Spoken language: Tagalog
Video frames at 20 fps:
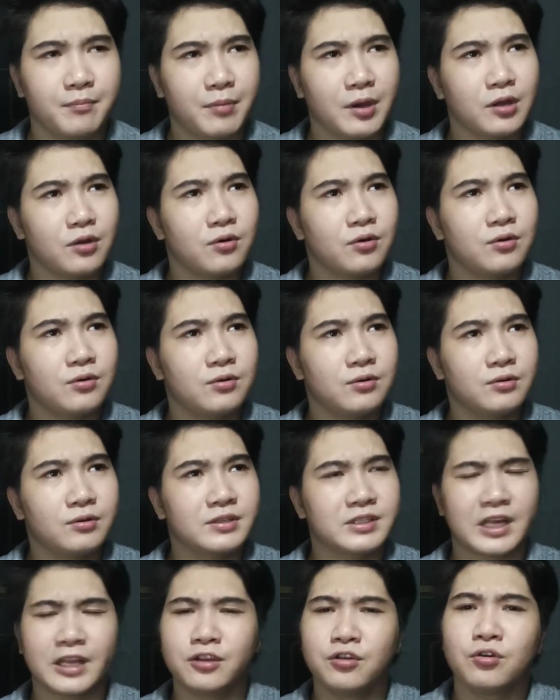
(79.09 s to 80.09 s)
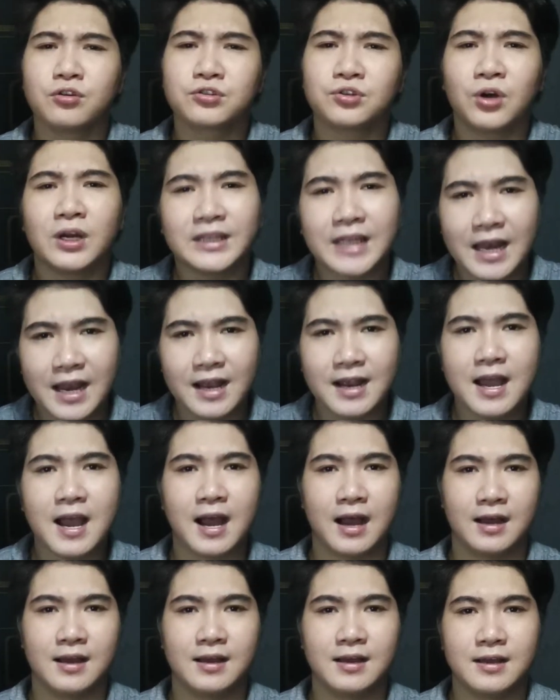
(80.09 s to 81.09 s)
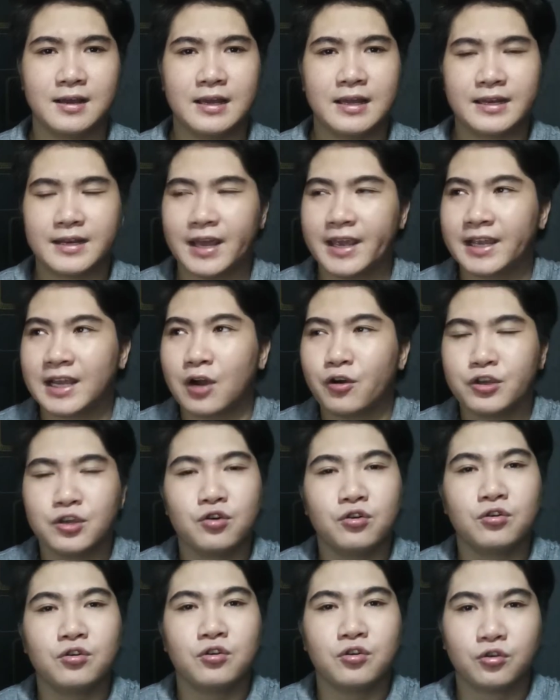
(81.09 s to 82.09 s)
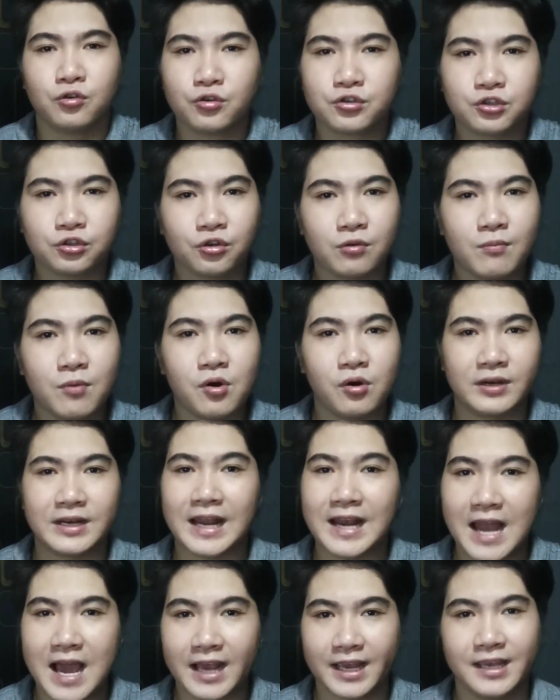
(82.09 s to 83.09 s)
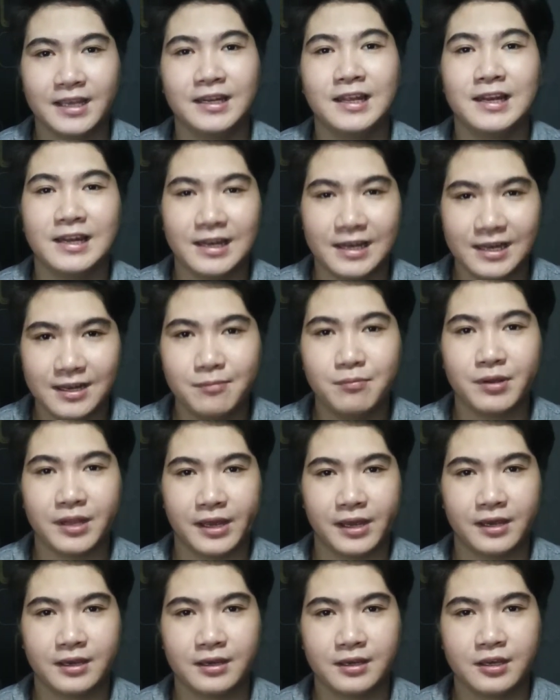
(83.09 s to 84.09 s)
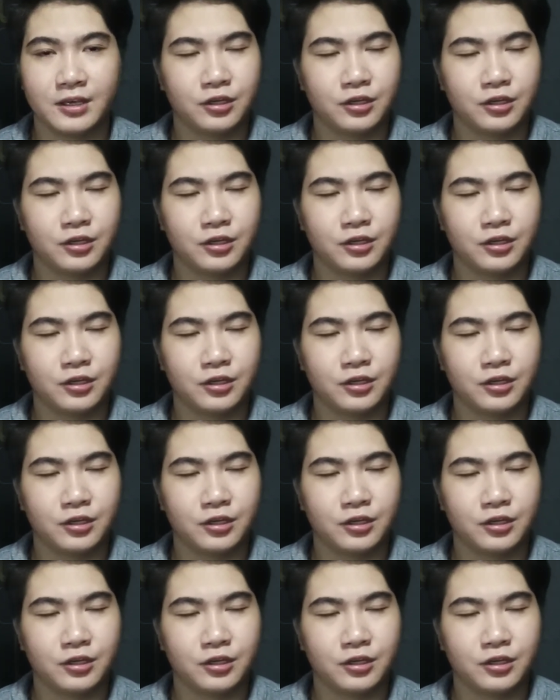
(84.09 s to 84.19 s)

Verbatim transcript: Pero kung seryoso ka talaga na ikaw yung gusto mo na laging nililibre,